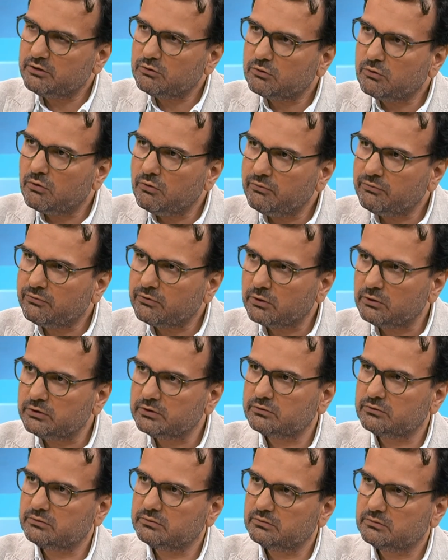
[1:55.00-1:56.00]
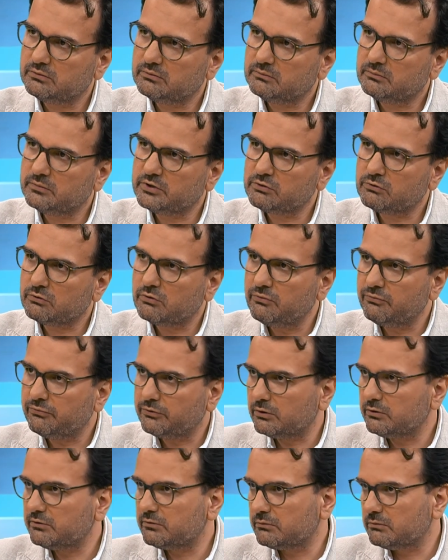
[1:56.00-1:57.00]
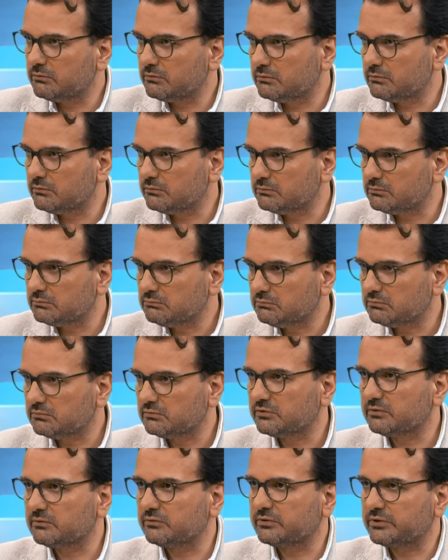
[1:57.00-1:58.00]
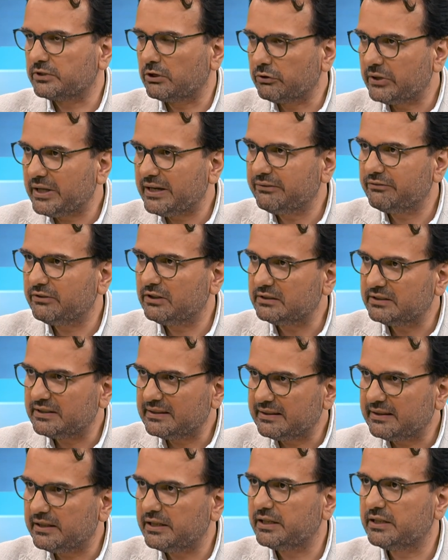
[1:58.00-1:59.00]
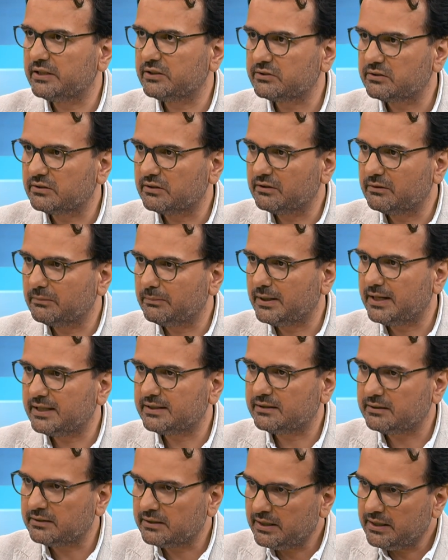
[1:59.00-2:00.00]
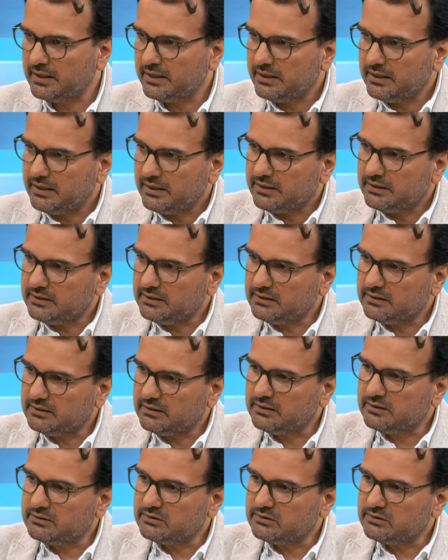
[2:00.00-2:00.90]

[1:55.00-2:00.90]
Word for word: o confronto, mas o confronto saudável de ideias, de debate e, e